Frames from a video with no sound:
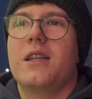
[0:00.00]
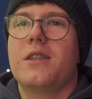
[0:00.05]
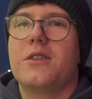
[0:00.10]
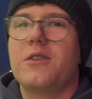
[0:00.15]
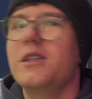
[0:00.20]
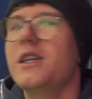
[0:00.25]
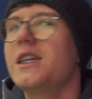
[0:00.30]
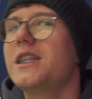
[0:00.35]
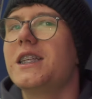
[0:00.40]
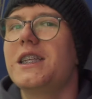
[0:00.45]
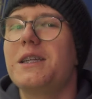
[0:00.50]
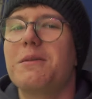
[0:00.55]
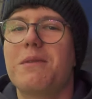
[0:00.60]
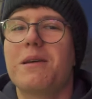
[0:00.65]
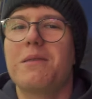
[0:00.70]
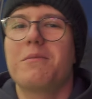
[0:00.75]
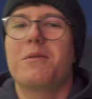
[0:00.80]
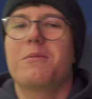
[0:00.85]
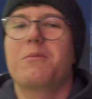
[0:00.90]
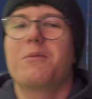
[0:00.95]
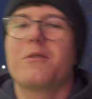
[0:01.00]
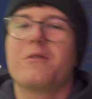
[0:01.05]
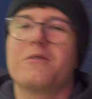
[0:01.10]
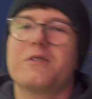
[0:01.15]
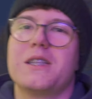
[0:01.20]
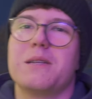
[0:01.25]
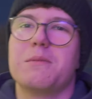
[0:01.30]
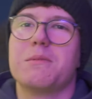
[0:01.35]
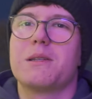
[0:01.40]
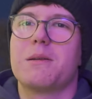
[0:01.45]
to nigdy nie miałem oporów
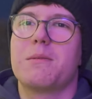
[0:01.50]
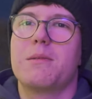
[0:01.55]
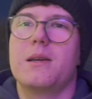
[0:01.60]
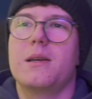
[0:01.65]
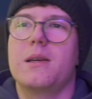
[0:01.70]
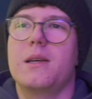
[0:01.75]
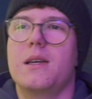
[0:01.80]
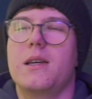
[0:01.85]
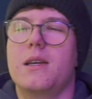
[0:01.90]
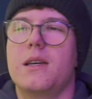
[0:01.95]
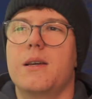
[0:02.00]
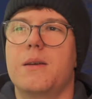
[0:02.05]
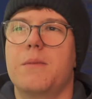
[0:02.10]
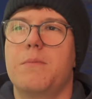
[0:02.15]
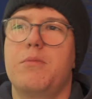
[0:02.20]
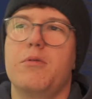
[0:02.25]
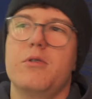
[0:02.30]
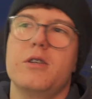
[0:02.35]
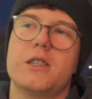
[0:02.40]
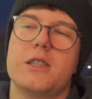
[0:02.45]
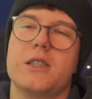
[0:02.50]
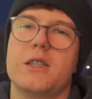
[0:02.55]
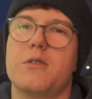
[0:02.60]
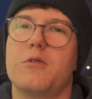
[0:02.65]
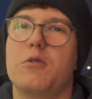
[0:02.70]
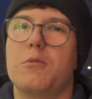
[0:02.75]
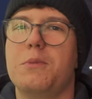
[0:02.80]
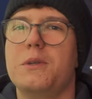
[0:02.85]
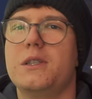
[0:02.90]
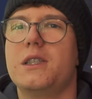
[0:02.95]
z tym, żeby pójść,
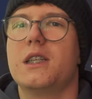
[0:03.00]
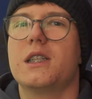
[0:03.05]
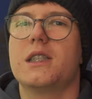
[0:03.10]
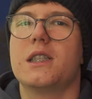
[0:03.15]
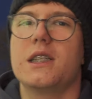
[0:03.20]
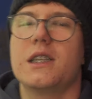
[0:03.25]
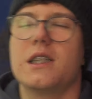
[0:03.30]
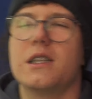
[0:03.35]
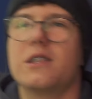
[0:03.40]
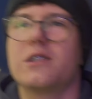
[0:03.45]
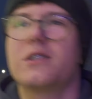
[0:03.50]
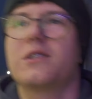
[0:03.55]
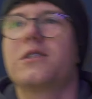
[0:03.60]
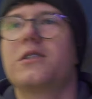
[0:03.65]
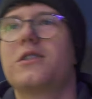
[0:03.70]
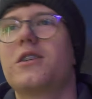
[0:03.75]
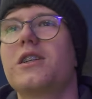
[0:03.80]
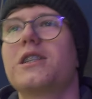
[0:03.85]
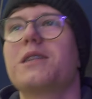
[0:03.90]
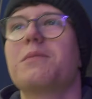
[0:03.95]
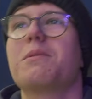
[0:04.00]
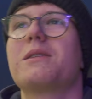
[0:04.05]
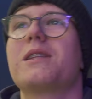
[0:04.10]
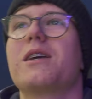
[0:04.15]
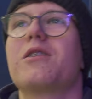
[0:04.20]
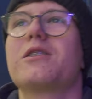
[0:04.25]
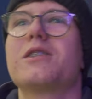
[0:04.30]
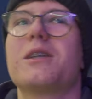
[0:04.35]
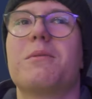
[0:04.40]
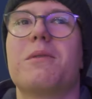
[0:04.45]
kupić jedzenie, coś, żeby
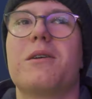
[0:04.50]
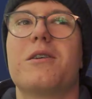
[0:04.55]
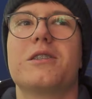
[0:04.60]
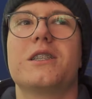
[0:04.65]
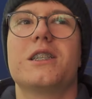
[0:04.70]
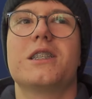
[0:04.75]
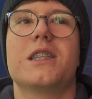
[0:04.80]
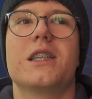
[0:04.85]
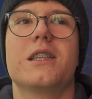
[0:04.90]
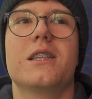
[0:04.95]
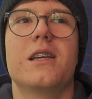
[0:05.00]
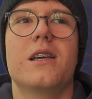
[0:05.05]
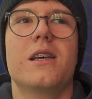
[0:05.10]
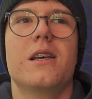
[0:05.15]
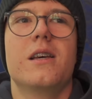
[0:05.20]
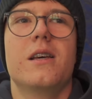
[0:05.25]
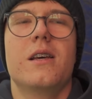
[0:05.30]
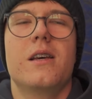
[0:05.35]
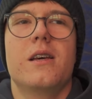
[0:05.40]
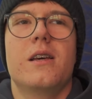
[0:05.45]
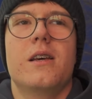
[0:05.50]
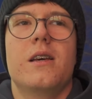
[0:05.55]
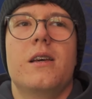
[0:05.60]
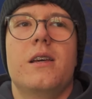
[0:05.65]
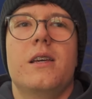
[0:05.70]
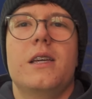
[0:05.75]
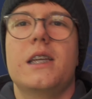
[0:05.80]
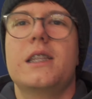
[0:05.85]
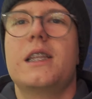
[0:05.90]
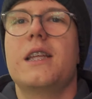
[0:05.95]
ta osoba chociaż ten
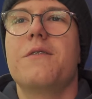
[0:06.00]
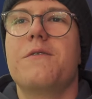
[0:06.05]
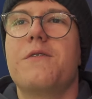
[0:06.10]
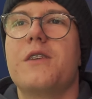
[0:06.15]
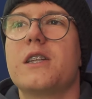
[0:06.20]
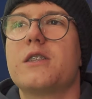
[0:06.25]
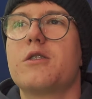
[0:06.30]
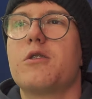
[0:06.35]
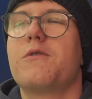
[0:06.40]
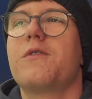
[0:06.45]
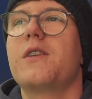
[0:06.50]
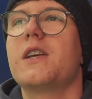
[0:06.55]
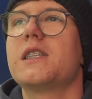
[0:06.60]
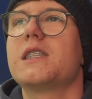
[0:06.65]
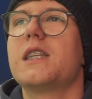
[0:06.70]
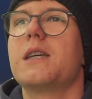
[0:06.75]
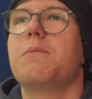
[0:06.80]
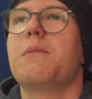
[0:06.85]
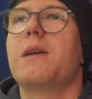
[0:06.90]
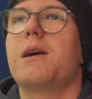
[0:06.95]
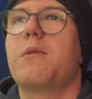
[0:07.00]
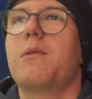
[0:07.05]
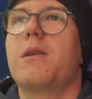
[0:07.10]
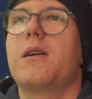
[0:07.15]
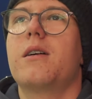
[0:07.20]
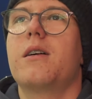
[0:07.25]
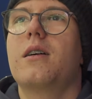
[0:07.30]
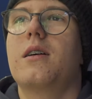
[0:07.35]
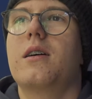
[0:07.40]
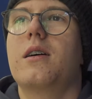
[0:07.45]
jeden wieczór więcej
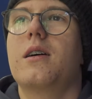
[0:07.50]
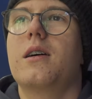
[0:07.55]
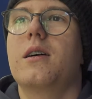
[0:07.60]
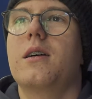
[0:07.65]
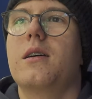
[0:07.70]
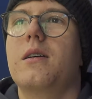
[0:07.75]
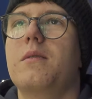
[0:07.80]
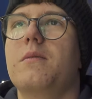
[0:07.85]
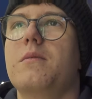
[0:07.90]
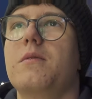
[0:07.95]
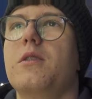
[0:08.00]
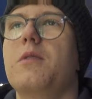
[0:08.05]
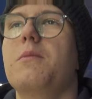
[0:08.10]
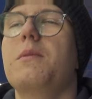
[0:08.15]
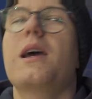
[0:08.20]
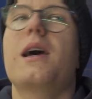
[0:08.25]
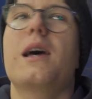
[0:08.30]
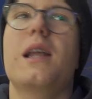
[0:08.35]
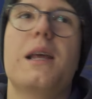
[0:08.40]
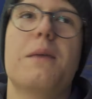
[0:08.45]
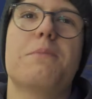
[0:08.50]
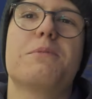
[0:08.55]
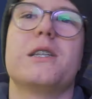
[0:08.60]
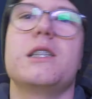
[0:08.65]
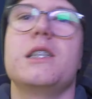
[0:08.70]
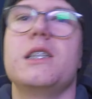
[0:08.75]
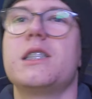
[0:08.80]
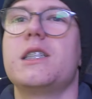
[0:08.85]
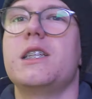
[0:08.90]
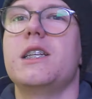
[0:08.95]
miała, no miała
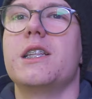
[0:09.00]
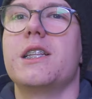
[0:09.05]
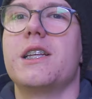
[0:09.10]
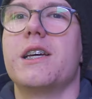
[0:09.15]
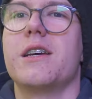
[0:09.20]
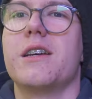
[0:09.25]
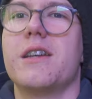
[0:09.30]
lepszy niż inne.